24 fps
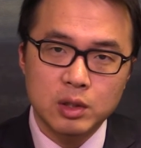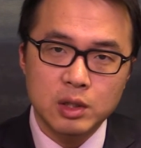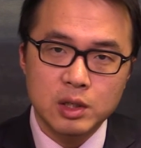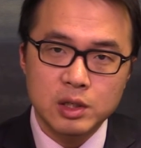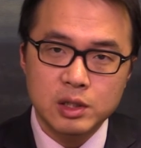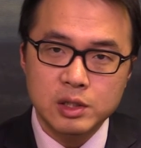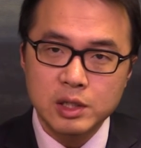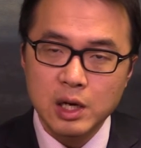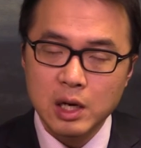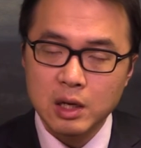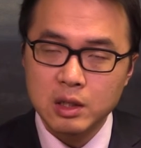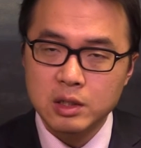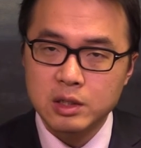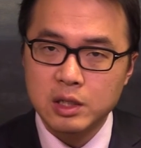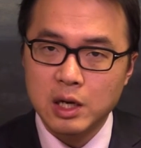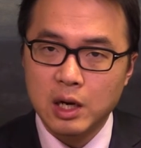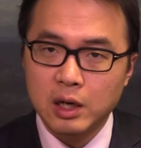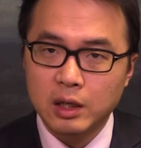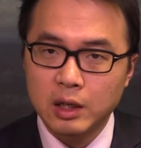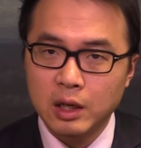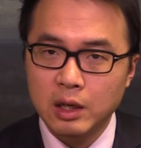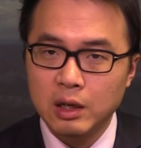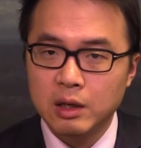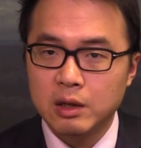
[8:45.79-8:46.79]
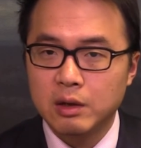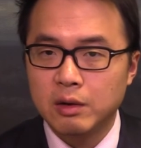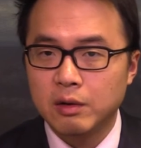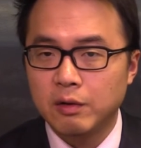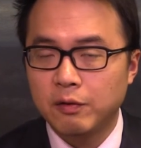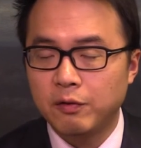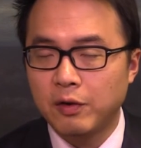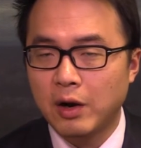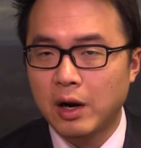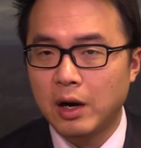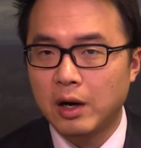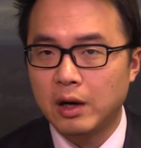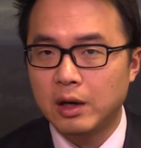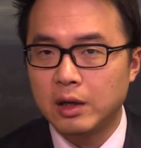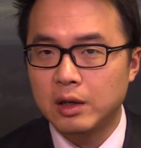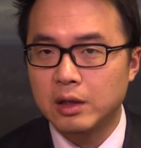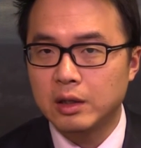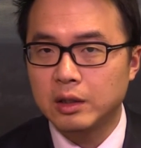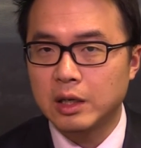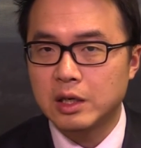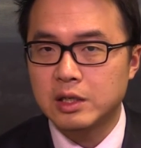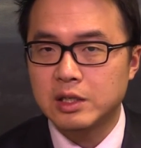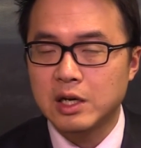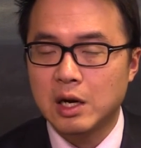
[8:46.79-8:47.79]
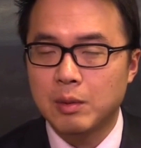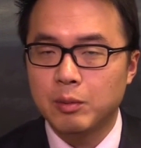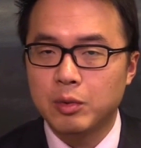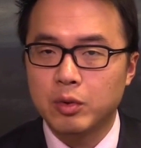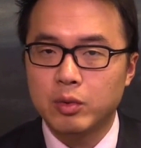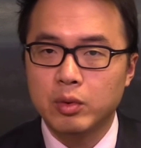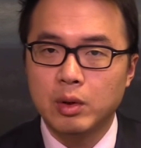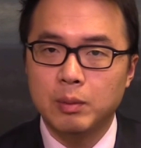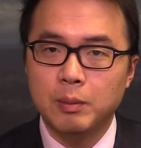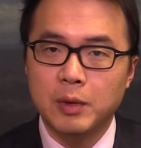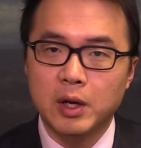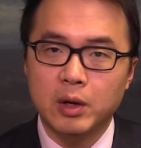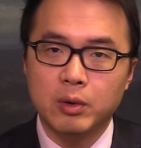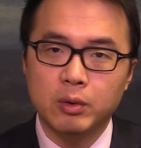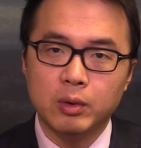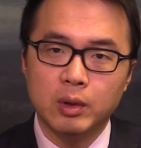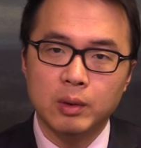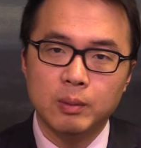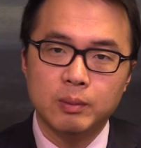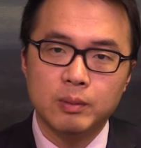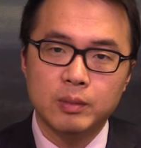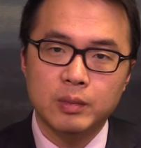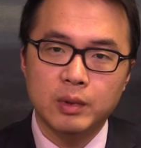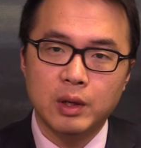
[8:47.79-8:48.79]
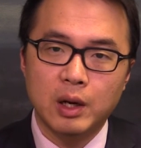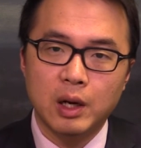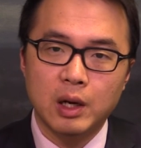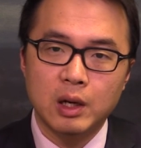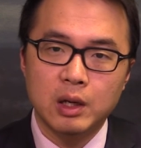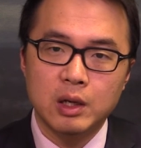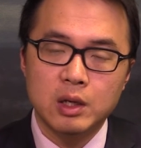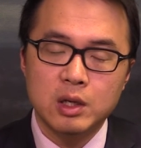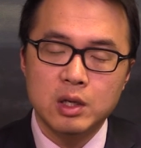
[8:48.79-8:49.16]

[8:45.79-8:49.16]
上涨呢反而它涨不过美国啊。